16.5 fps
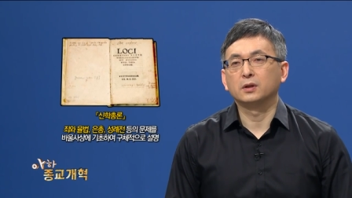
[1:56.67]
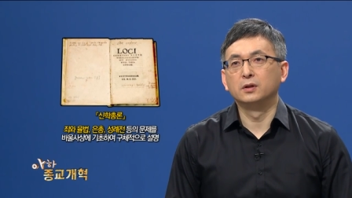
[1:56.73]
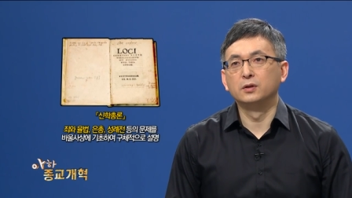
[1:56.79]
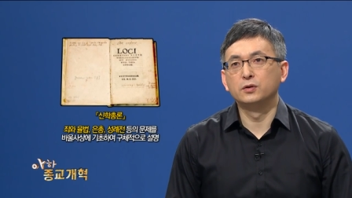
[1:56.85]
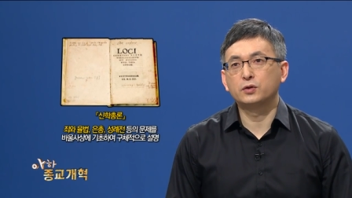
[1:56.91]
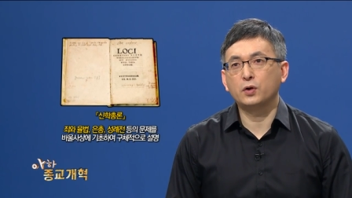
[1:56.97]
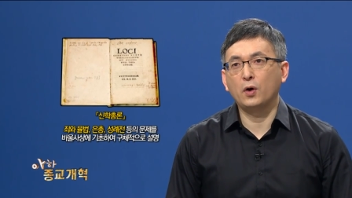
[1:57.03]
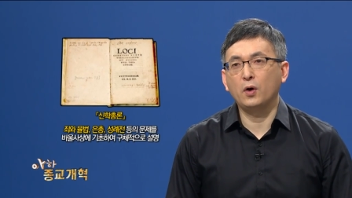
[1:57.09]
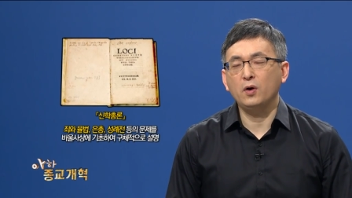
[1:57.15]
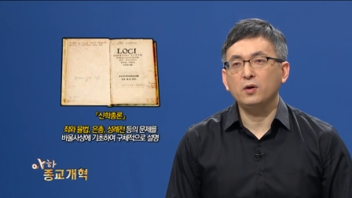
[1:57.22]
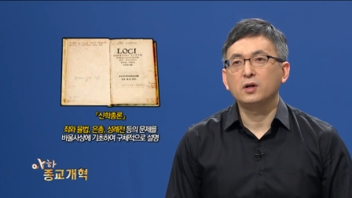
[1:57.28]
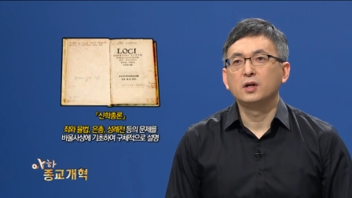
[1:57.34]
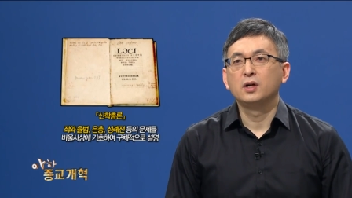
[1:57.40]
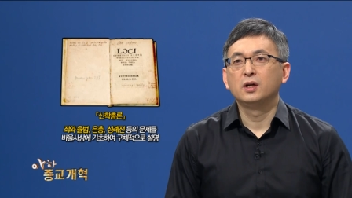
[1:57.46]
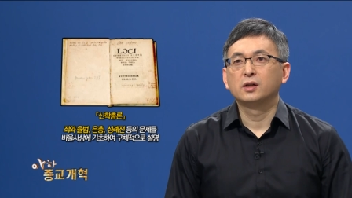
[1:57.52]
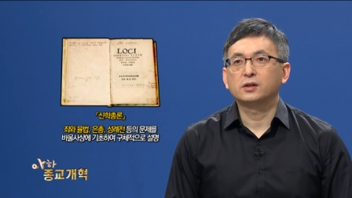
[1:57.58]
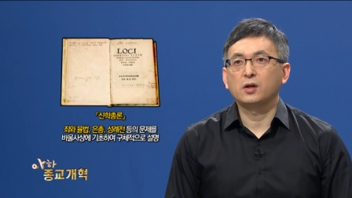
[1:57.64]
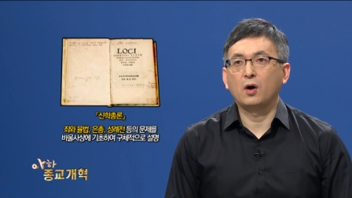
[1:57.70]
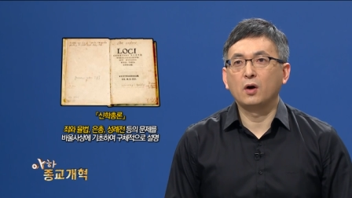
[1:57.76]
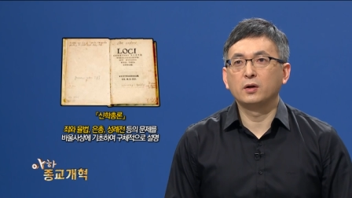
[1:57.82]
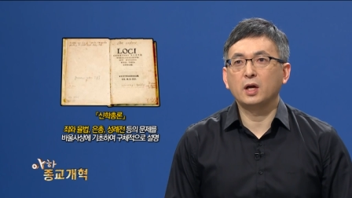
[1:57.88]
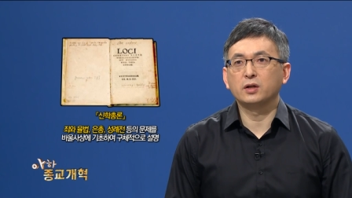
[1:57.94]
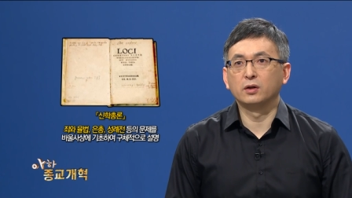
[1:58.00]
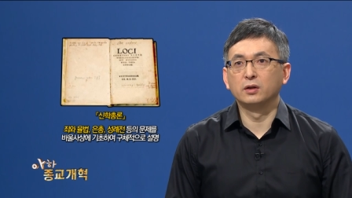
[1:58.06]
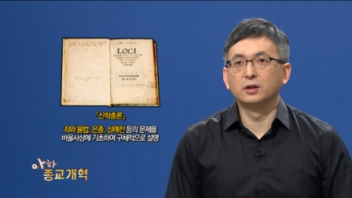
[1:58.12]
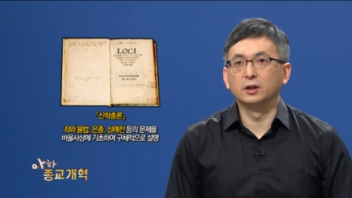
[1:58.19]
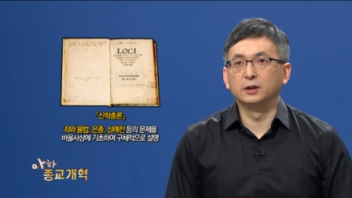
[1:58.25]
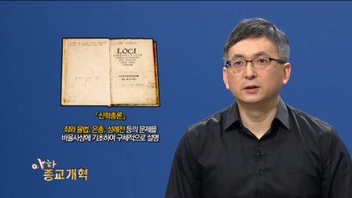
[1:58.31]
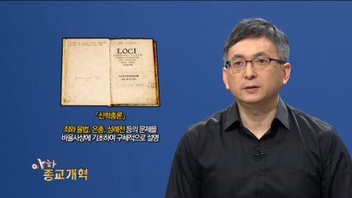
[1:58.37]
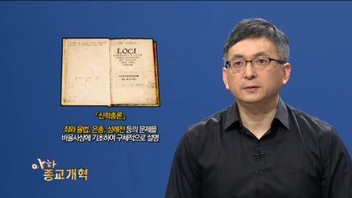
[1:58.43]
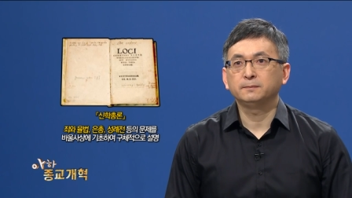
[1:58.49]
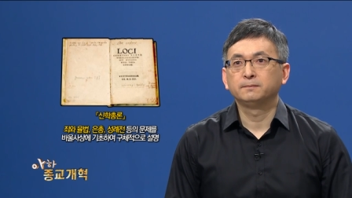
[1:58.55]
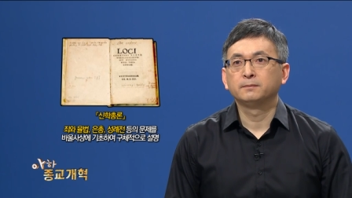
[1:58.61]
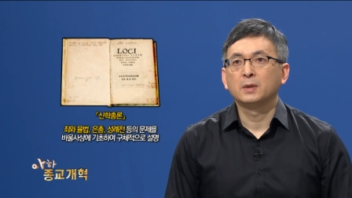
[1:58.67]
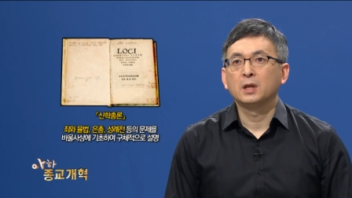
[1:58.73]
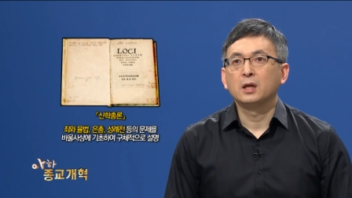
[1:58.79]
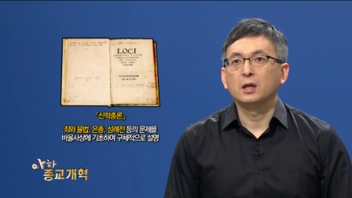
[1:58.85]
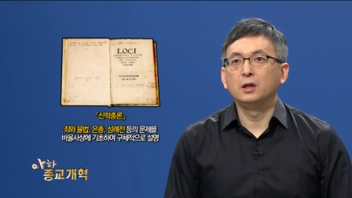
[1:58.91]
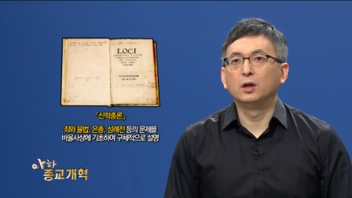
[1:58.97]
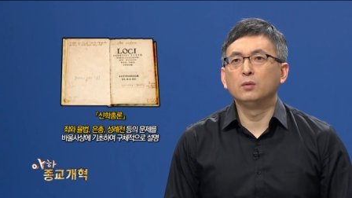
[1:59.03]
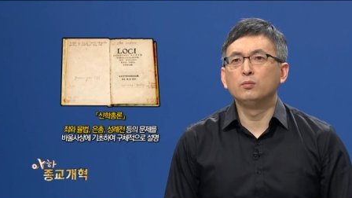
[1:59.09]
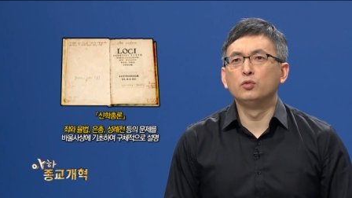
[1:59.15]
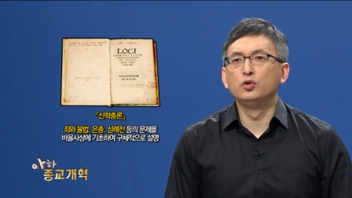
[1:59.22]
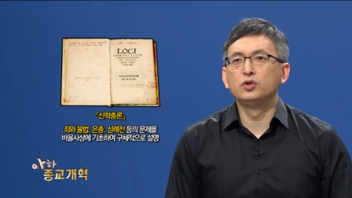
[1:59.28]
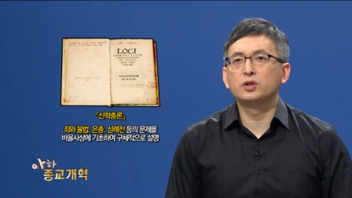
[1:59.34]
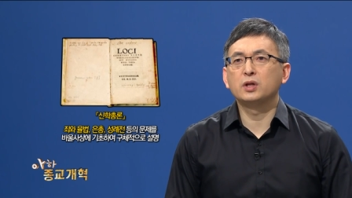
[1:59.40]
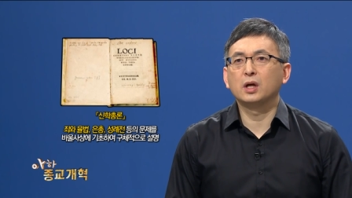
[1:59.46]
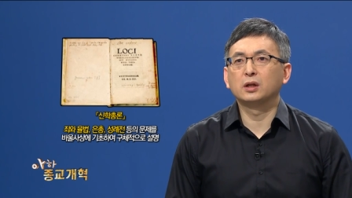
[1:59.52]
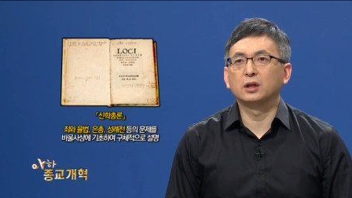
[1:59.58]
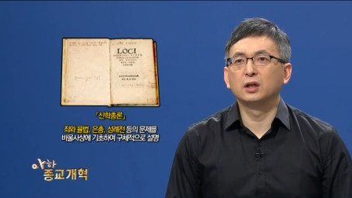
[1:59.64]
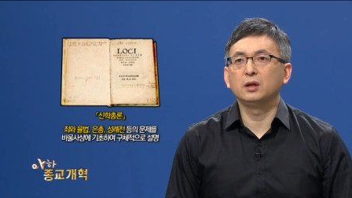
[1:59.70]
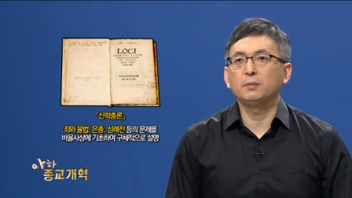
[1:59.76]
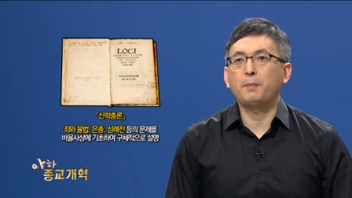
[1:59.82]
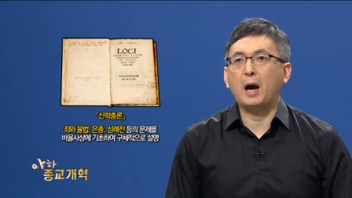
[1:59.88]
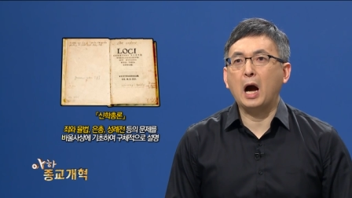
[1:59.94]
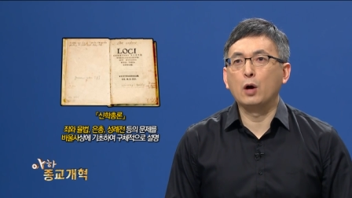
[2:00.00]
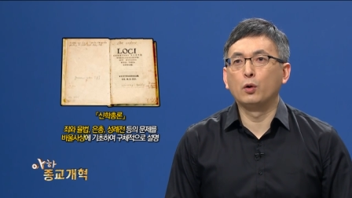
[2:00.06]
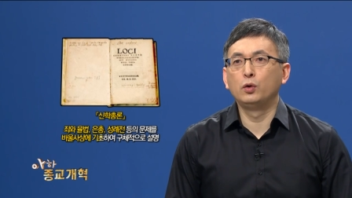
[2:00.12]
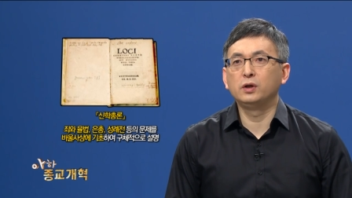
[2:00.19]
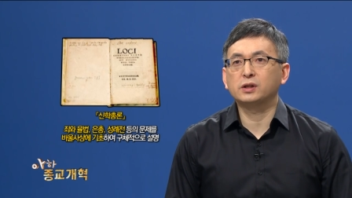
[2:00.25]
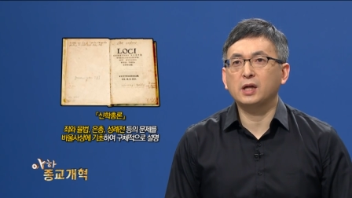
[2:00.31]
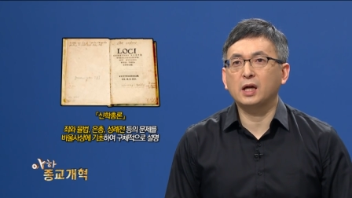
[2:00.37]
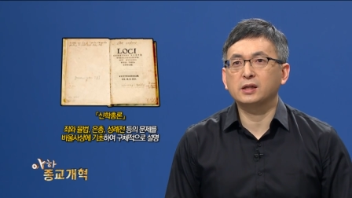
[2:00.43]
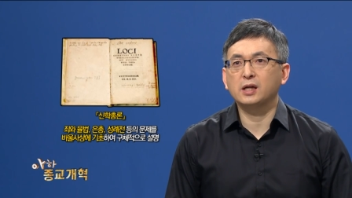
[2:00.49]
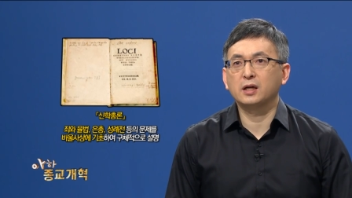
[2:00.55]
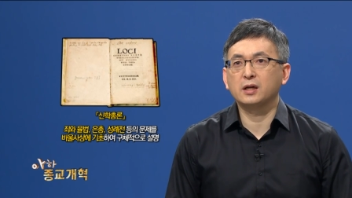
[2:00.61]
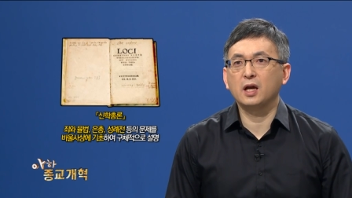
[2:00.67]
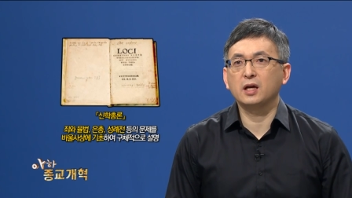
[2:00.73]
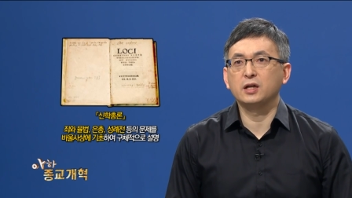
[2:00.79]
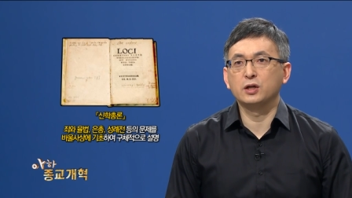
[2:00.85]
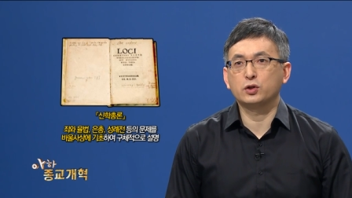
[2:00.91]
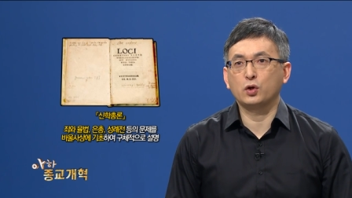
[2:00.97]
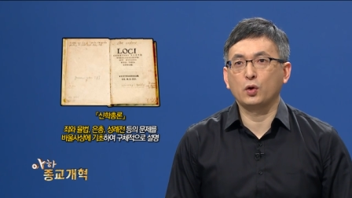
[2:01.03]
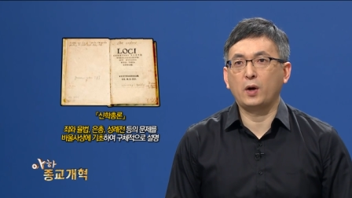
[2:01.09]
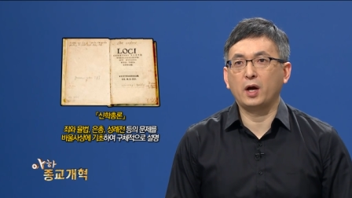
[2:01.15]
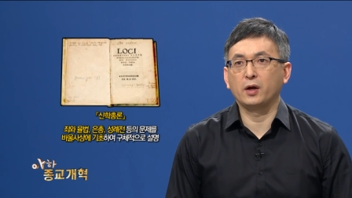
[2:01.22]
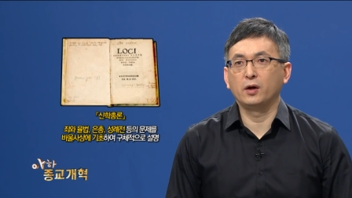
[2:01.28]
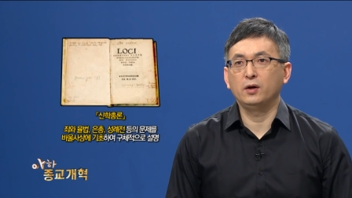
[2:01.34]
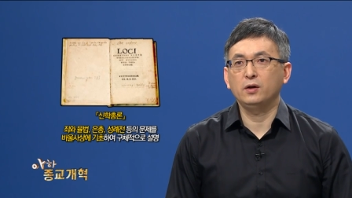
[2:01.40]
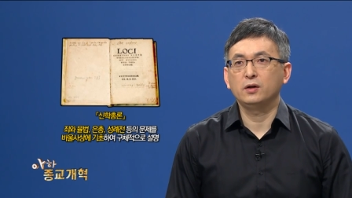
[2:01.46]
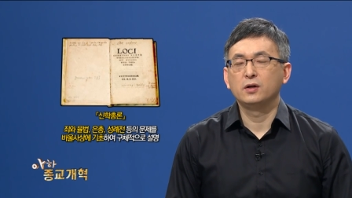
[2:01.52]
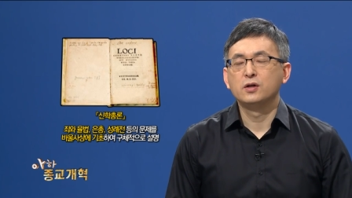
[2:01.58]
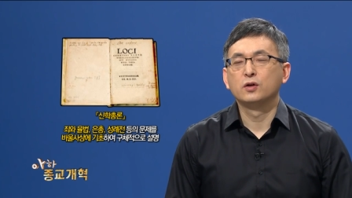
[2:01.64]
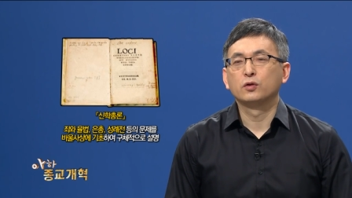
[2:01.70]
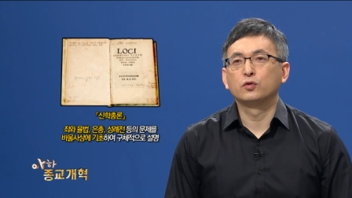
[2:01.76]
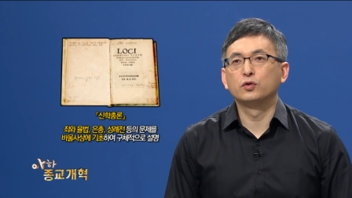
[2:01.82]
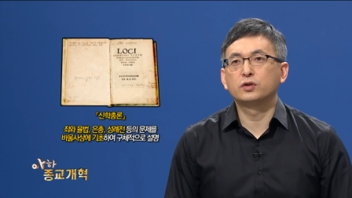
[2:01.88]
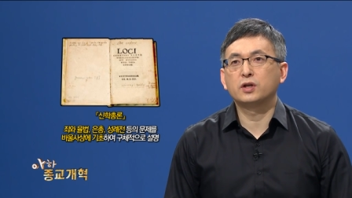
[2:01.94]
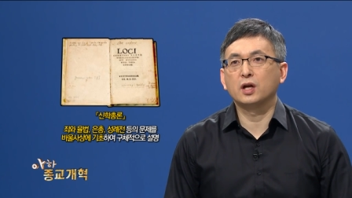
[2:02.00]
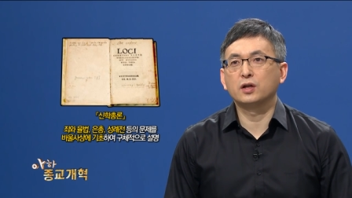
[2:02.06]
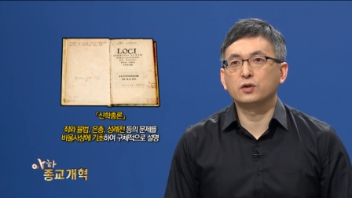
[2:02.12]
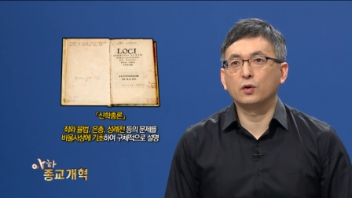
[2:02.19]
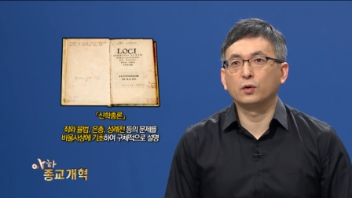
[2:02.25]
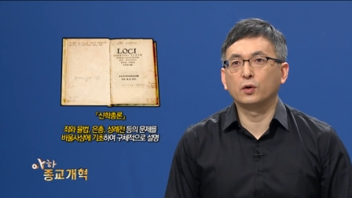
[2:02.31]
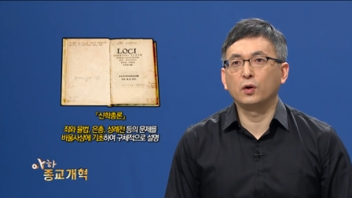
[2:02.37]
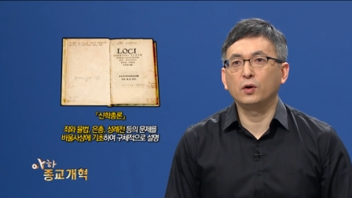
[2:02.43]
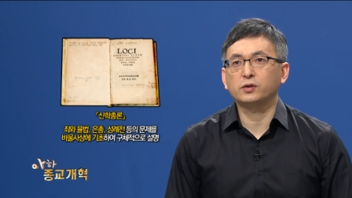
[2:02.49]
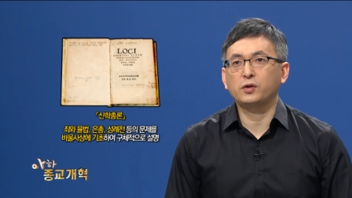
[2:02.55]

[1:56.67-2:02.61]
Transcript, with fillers: 은총, 성례전 등 이런 문제들을 바울 사상에 기초하여 구체적으로